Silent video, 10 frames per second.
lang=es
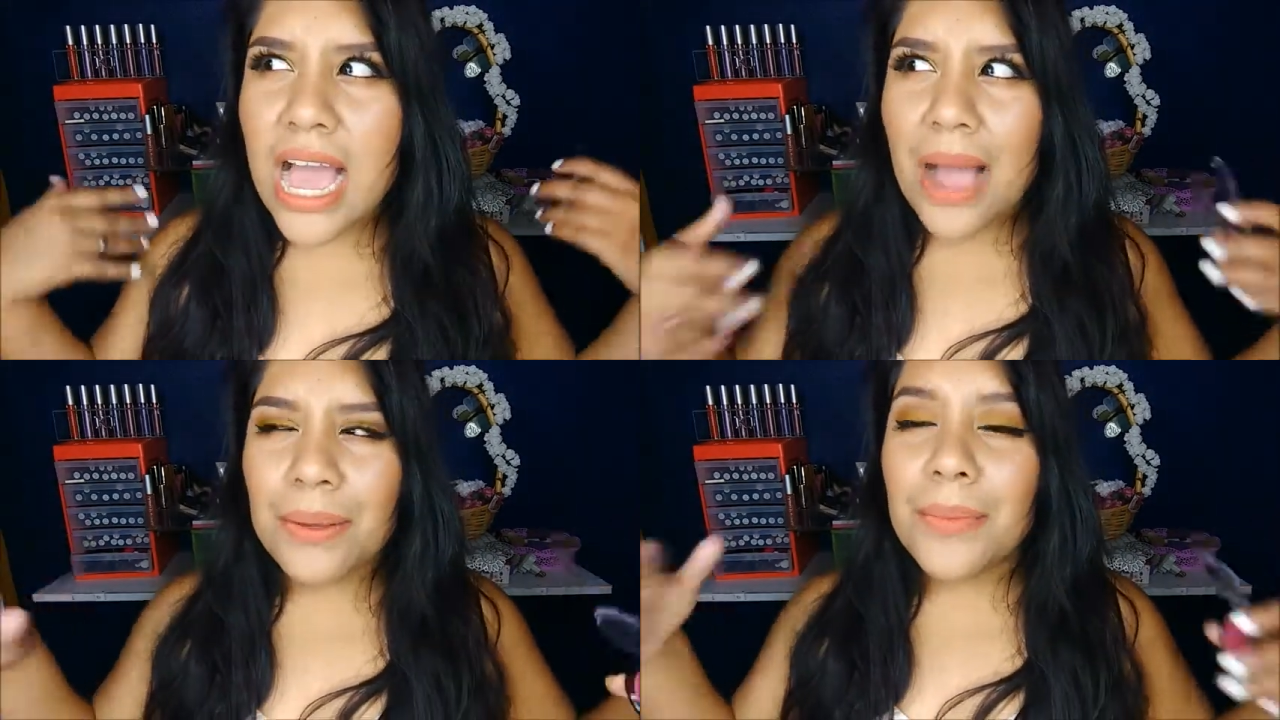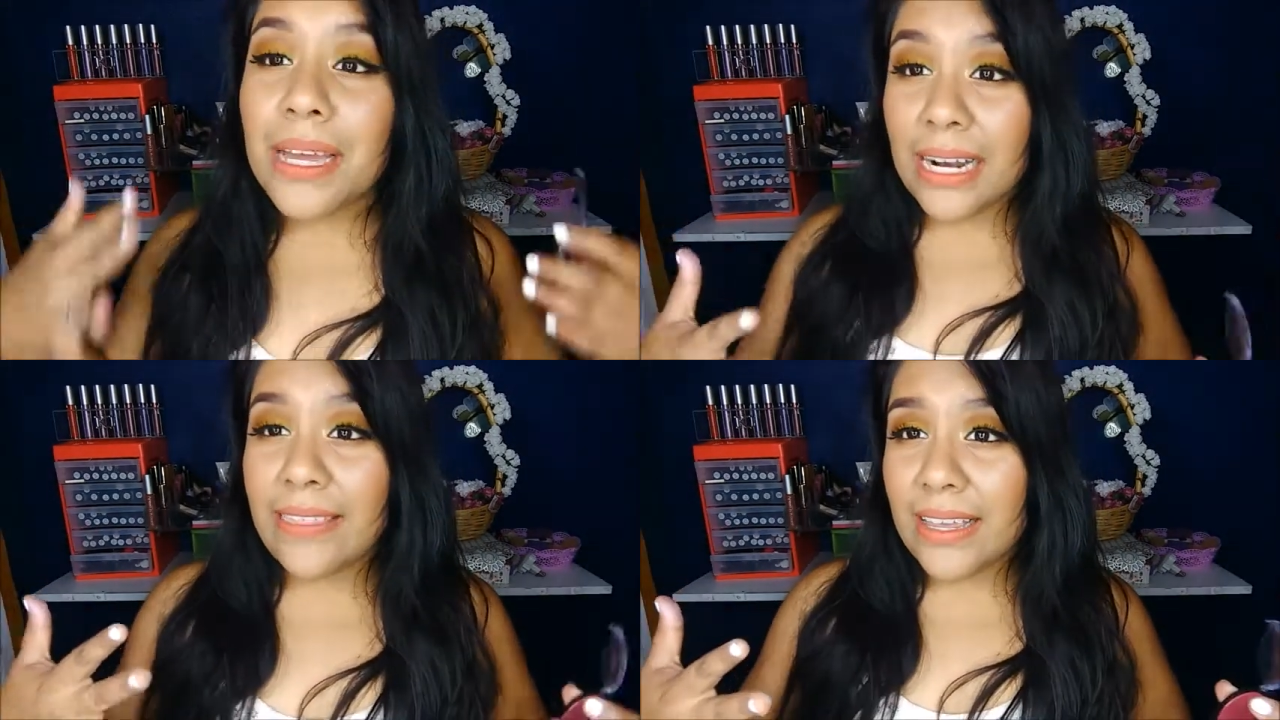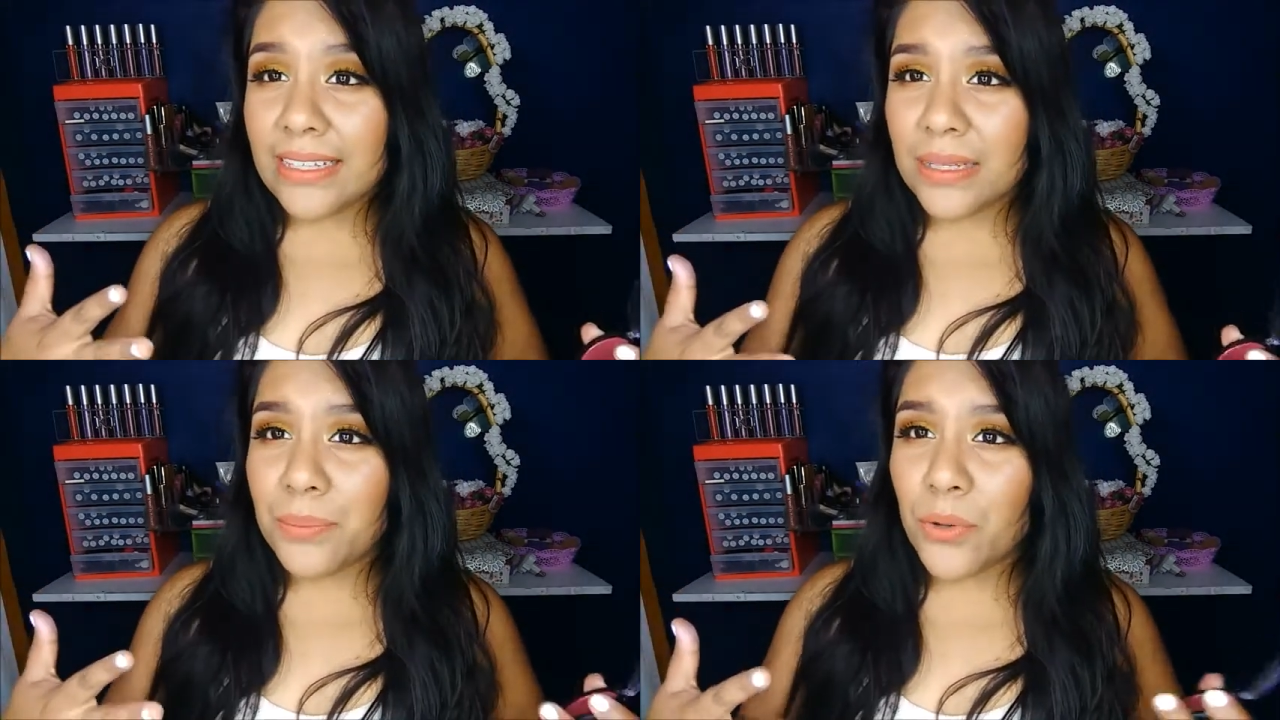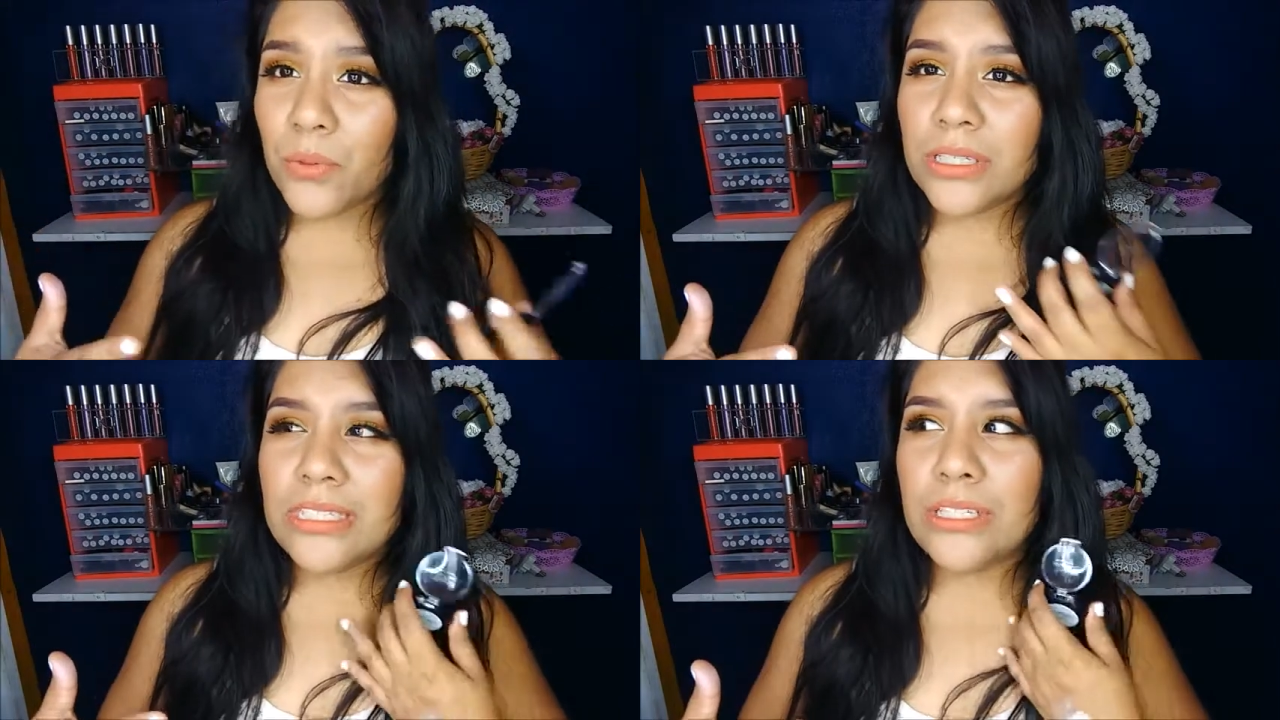a mí me agrada que sean
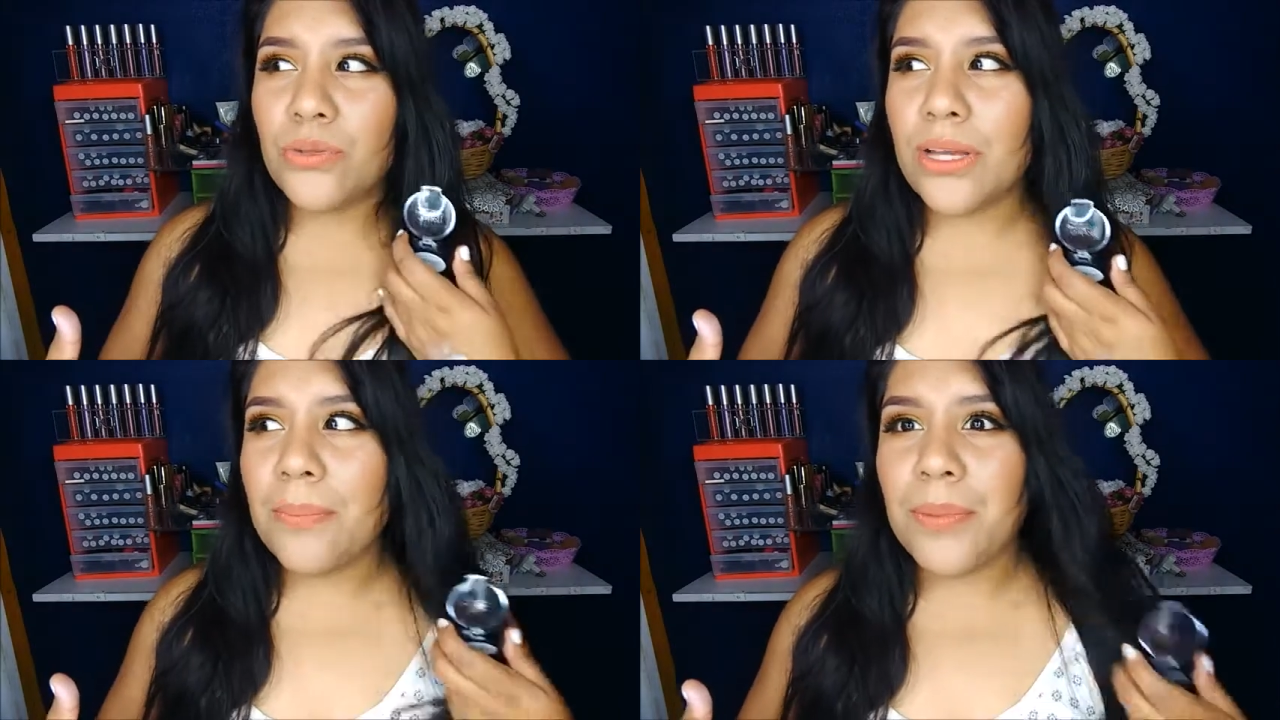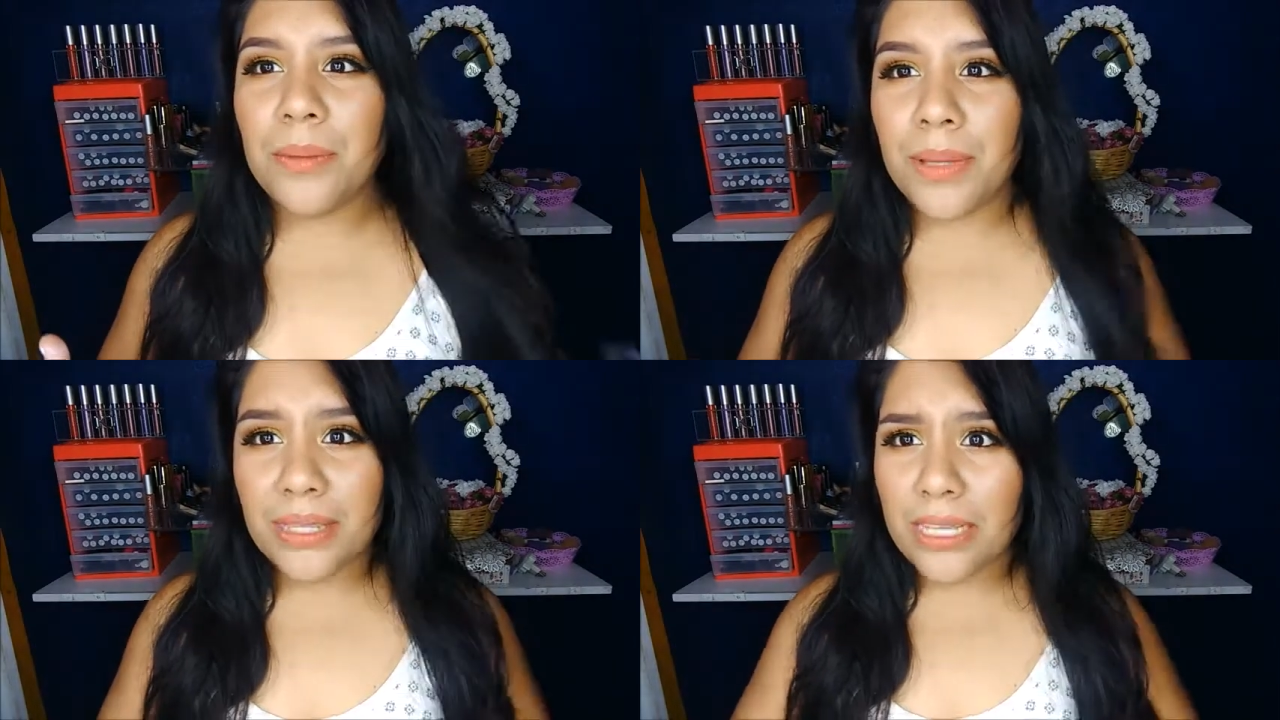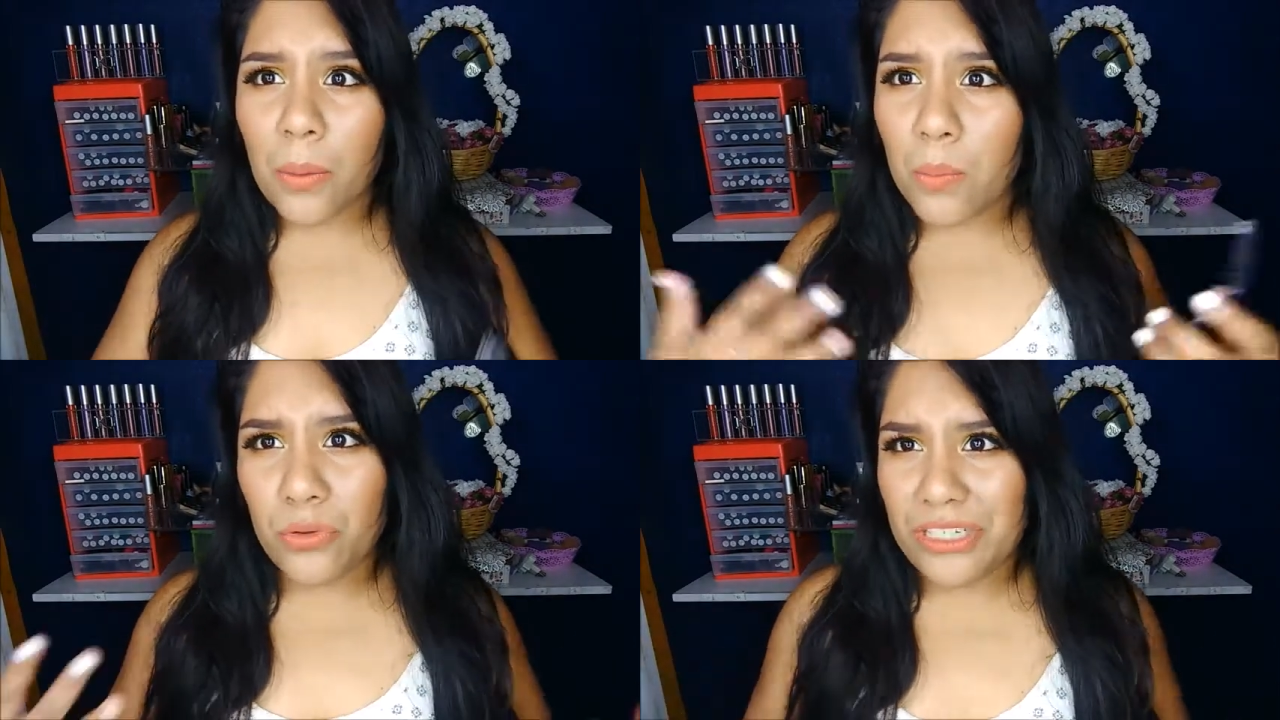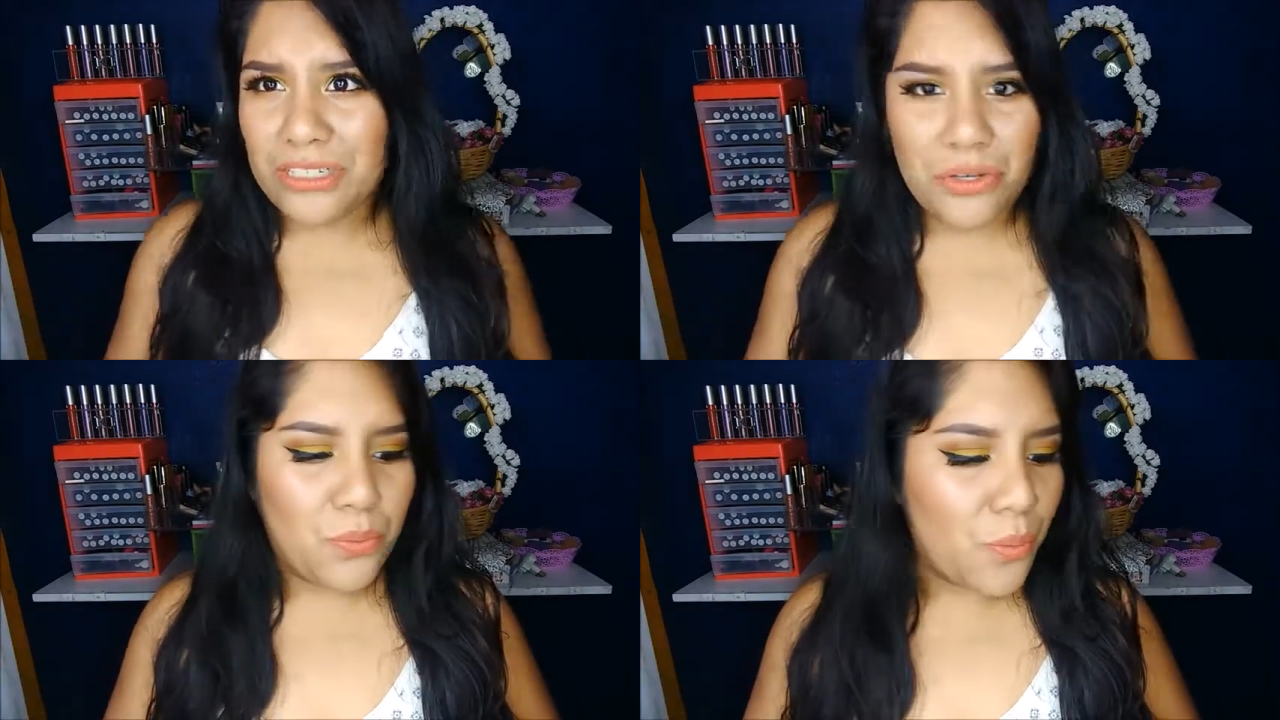pulvosas, siento que pigmentan
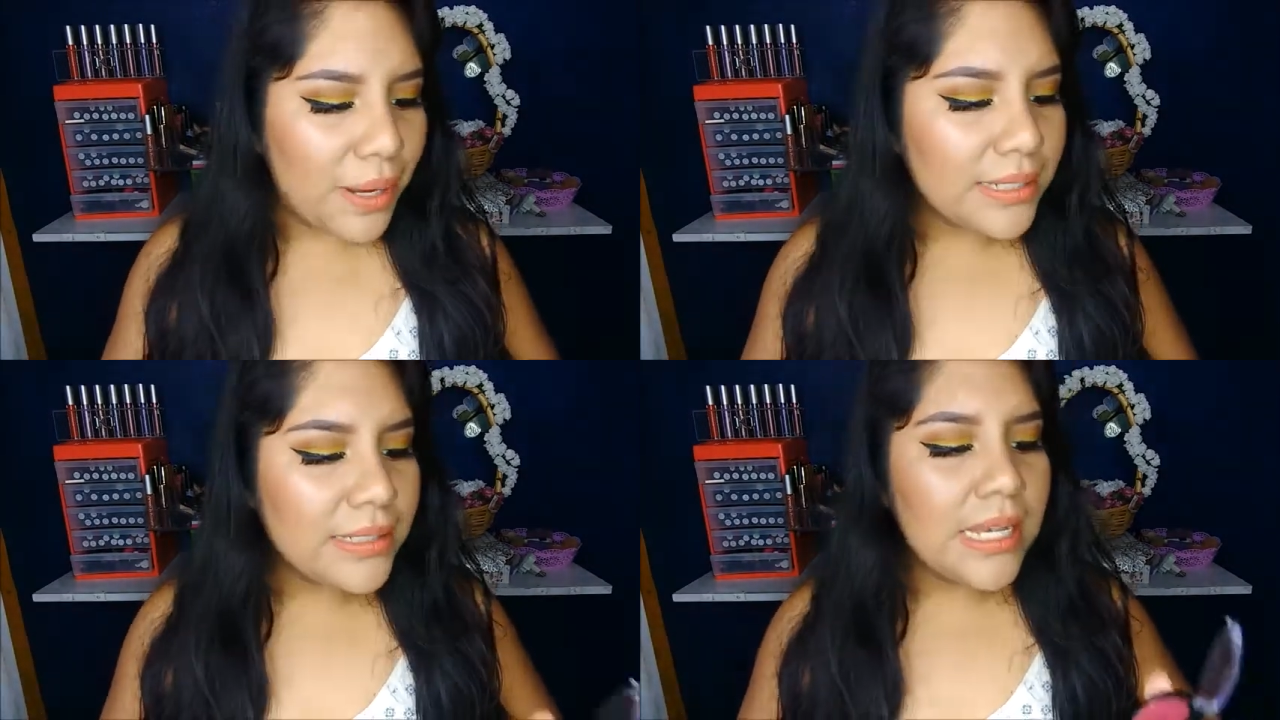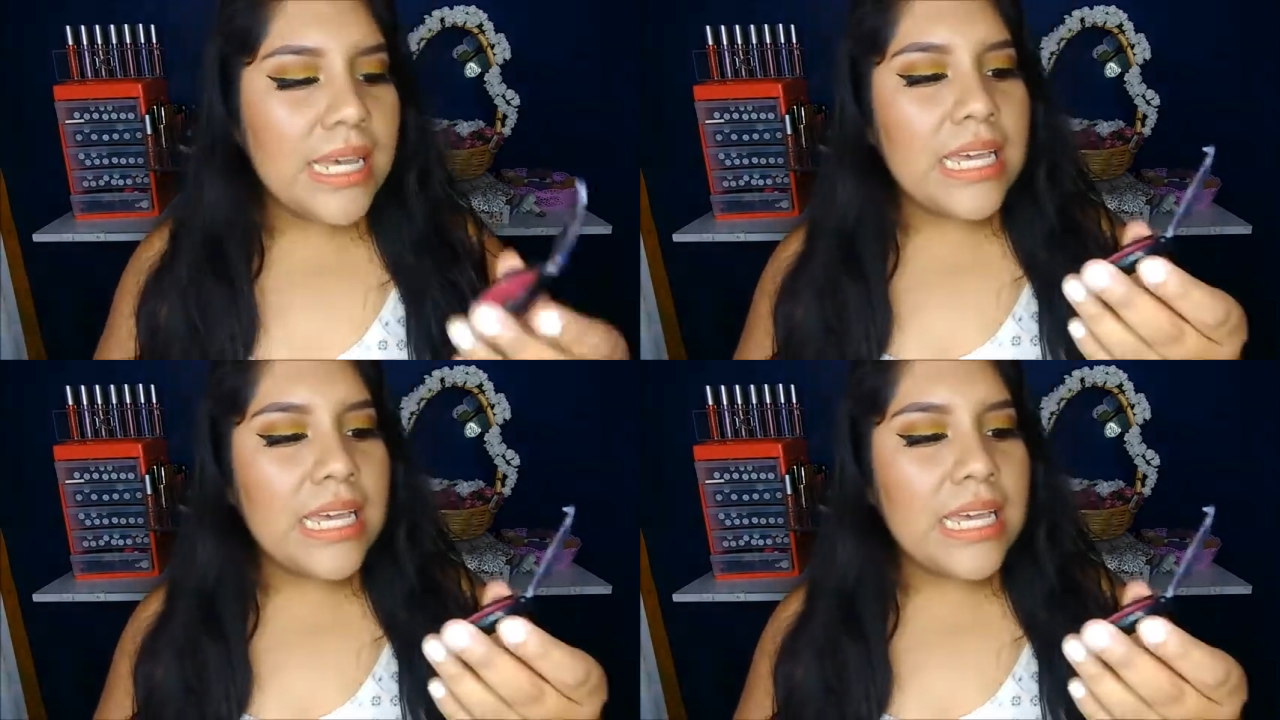muchísimo más.